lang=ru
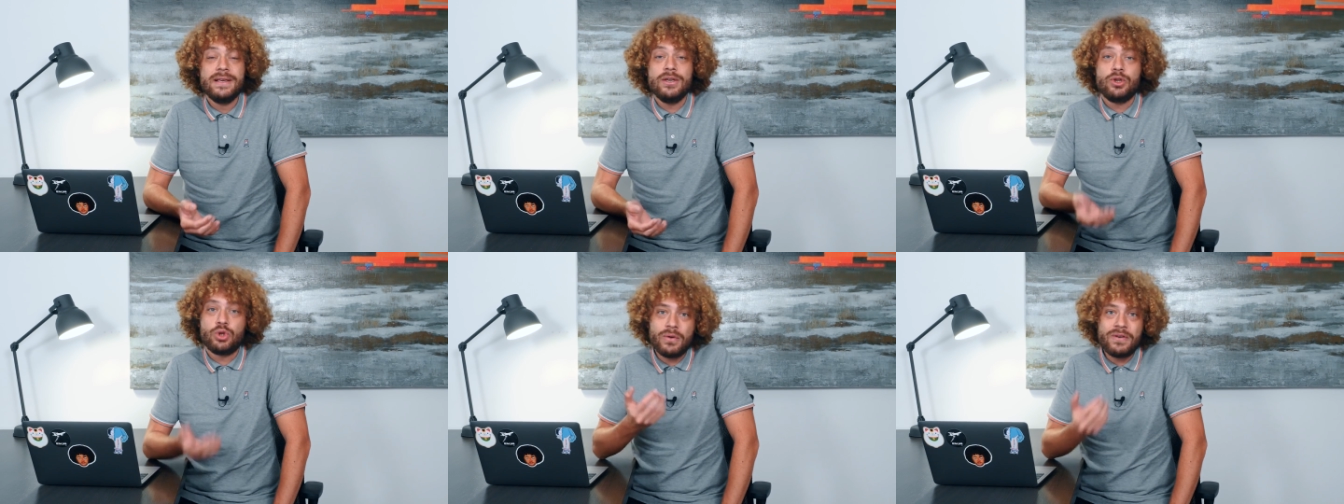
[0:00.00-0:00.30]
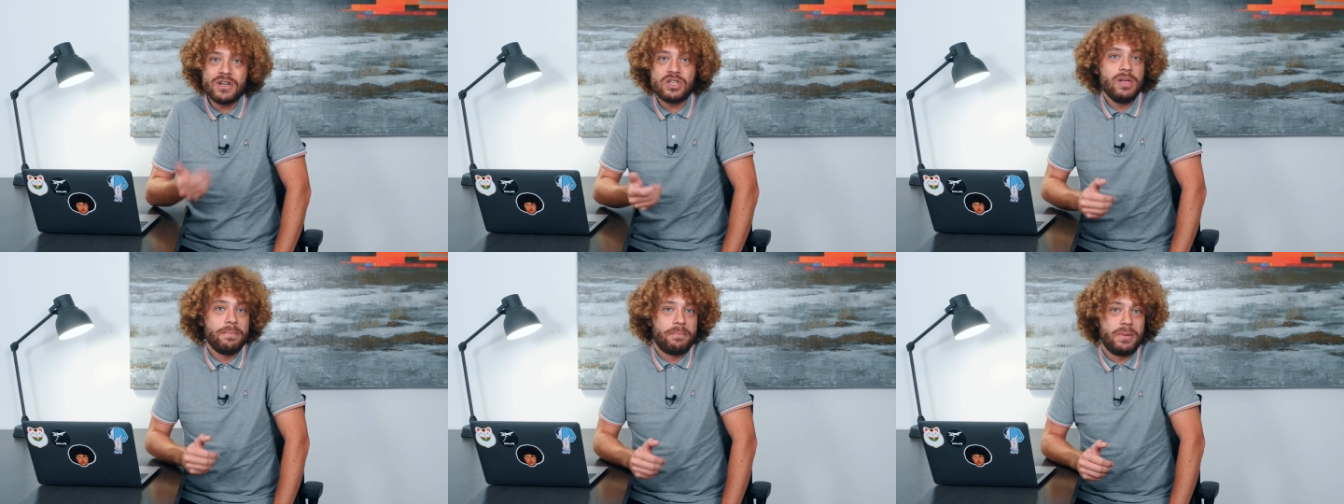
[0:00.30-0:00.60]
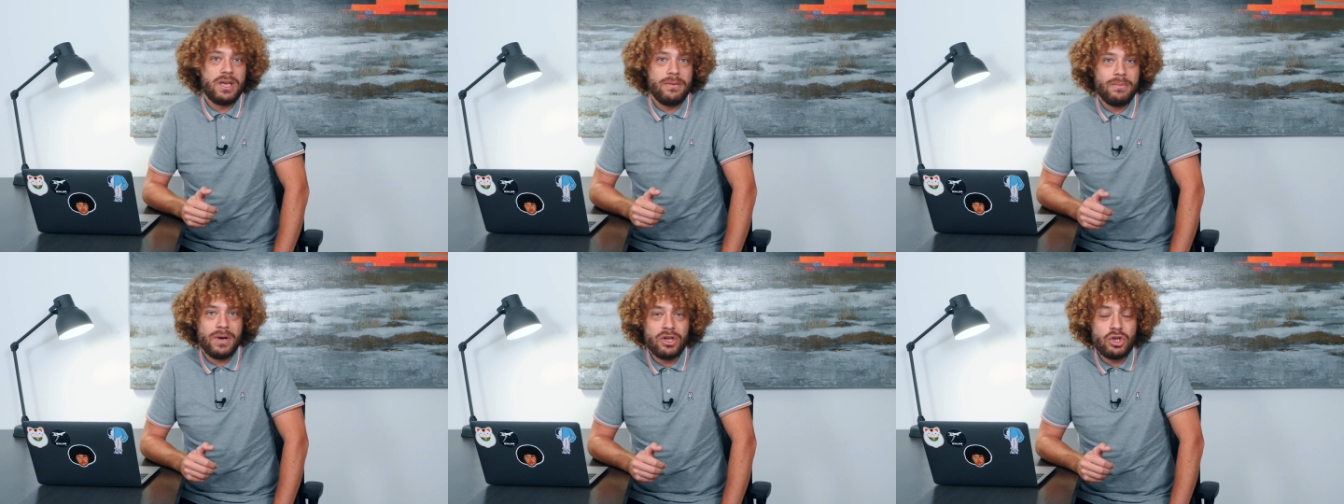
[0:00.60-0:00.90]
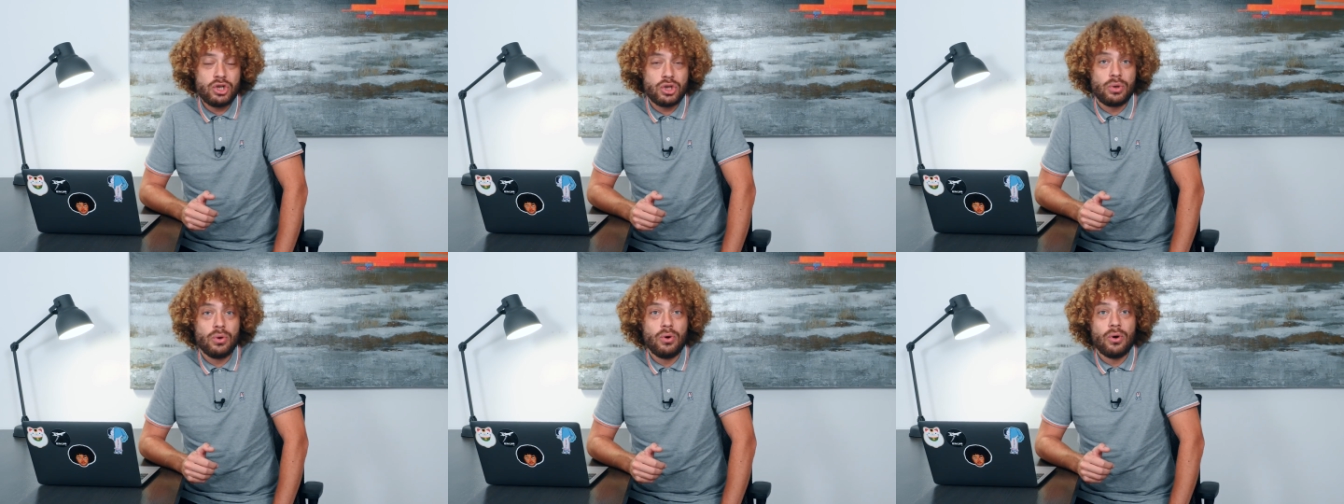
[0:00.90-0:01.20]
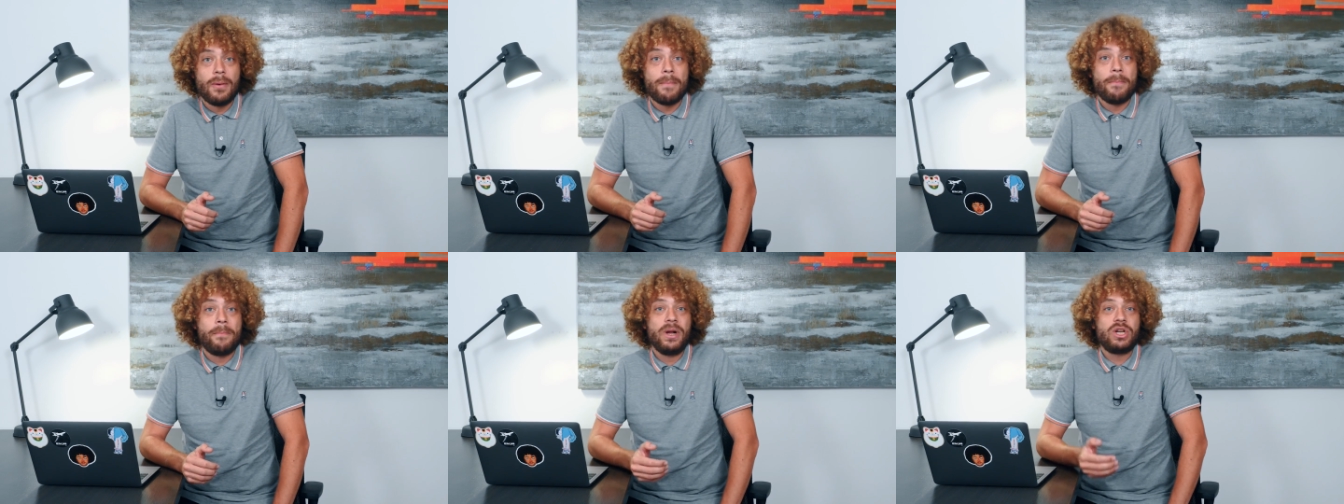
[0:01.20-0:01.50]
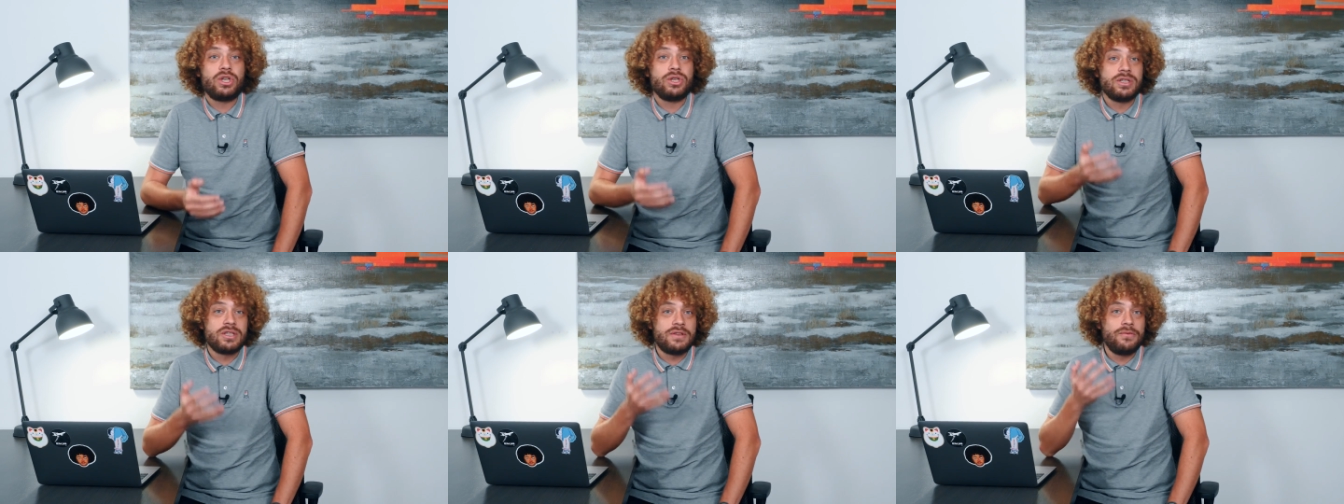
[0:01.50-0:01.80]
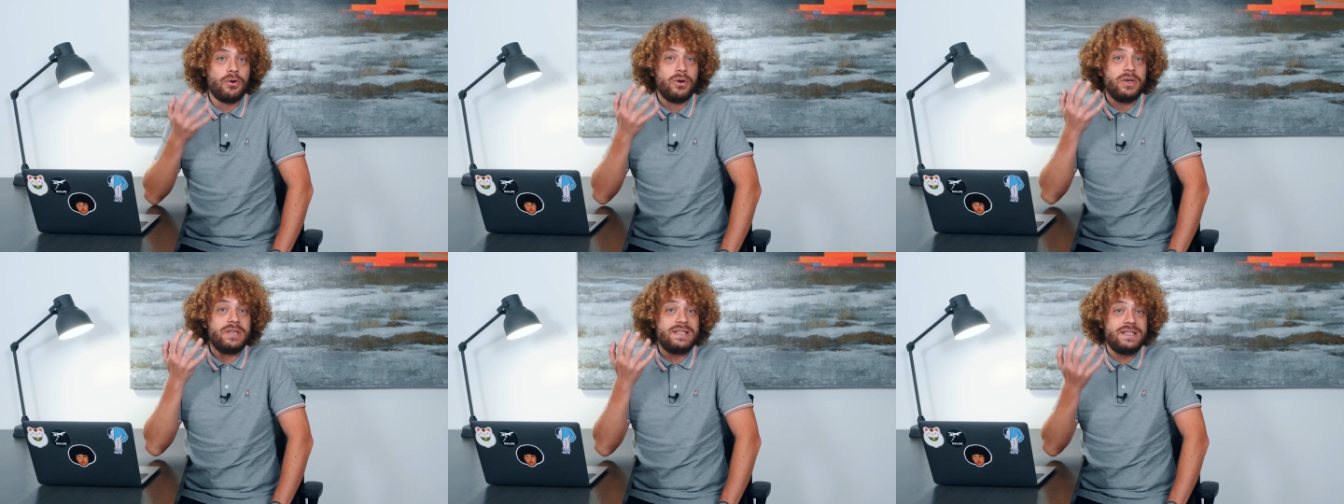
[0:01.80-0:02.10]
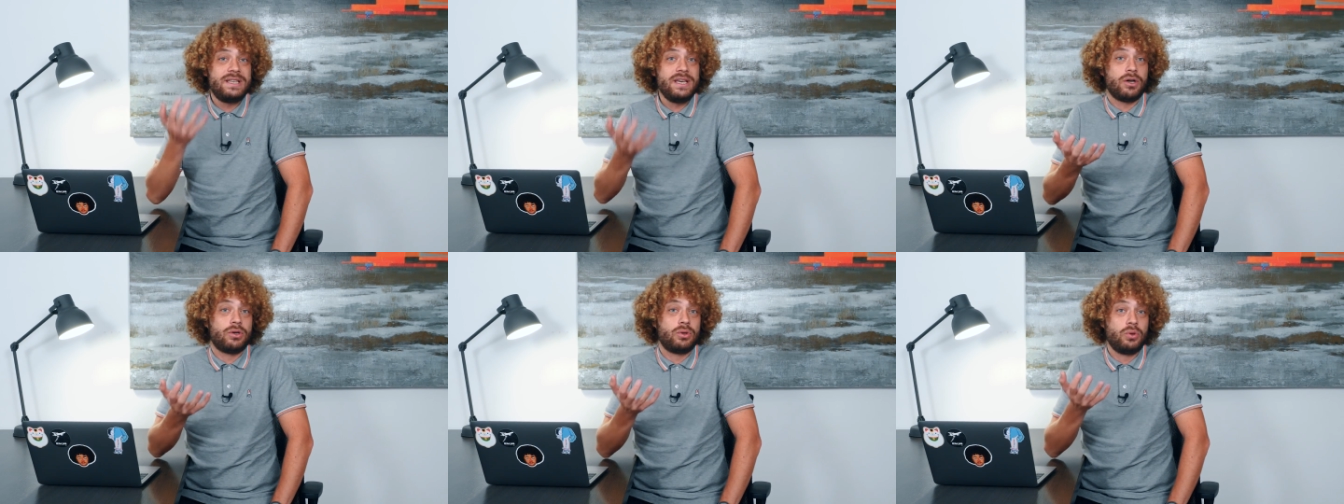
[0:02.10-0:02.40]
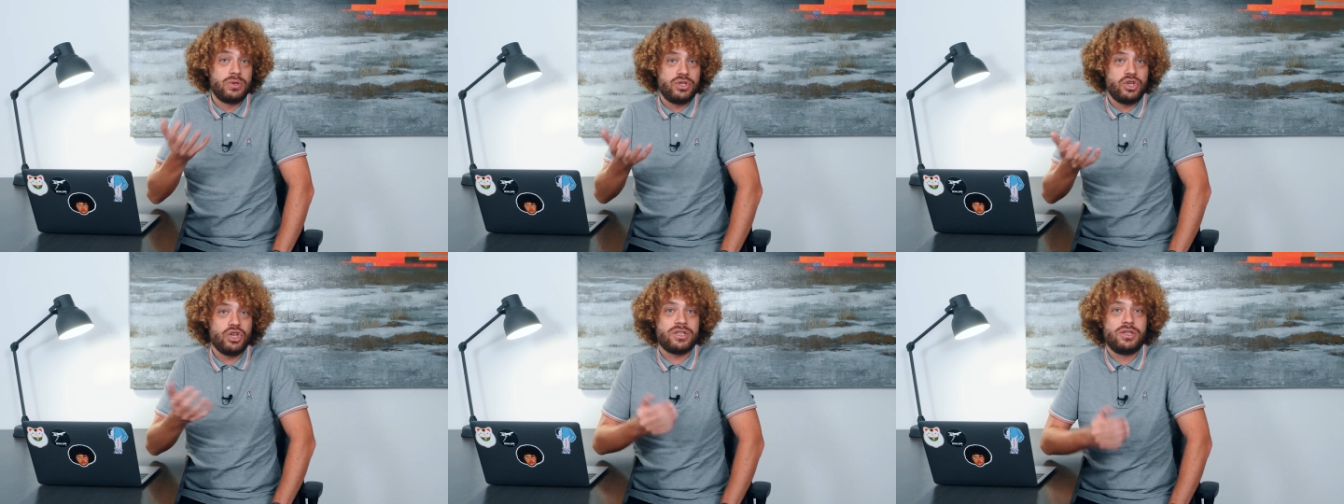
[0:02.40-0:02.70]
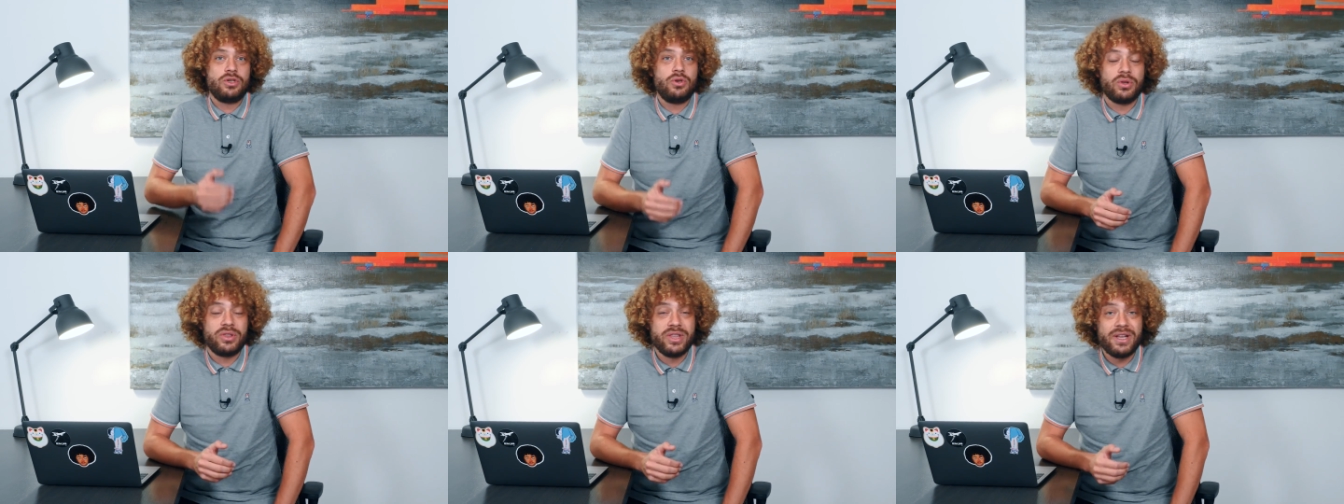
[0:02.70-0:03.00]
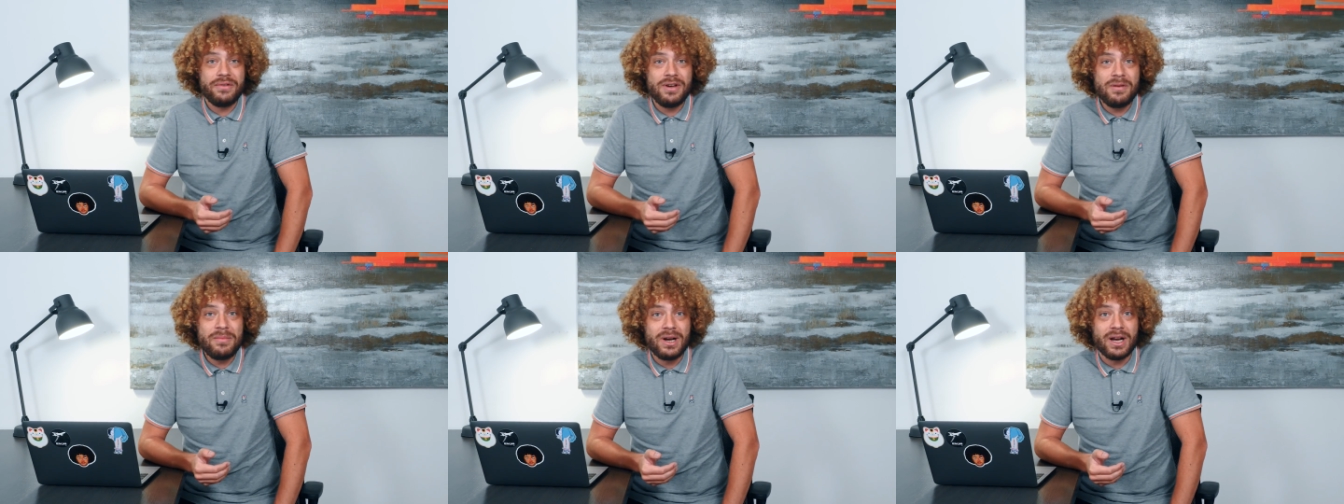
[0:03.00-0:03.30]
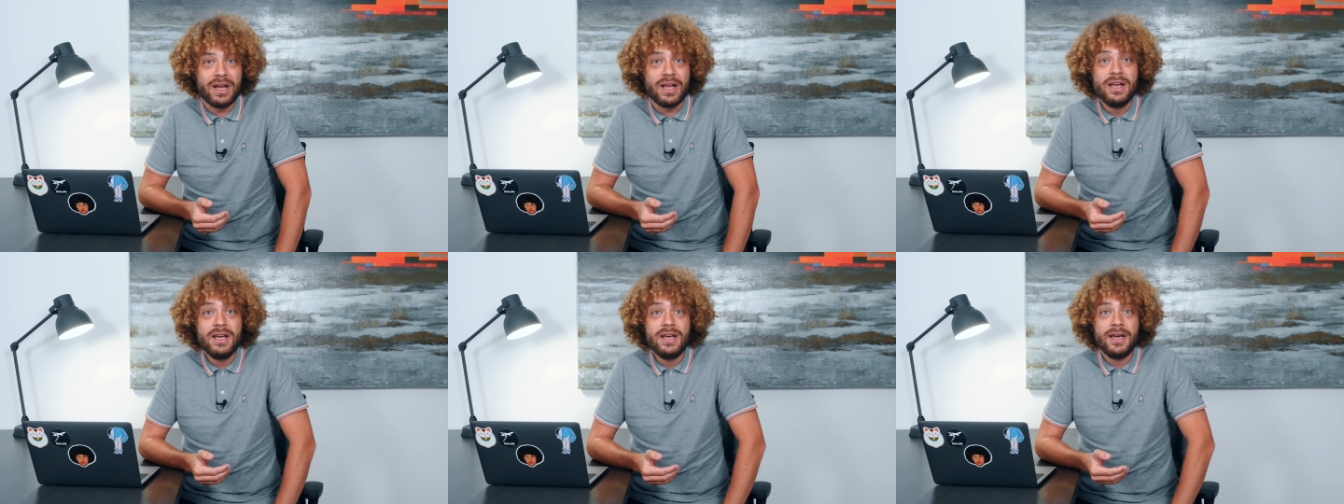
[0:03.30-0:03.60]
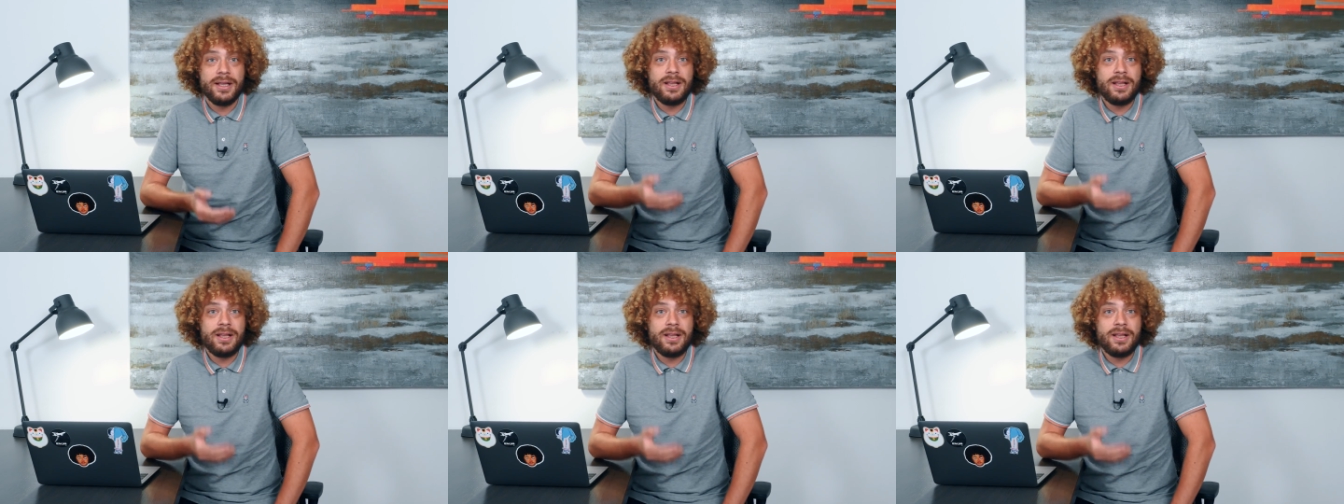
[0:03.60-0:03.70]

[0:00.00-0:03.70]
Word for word: Еще важно понимать, что большинство из тех, кто сейчас идет на выборы,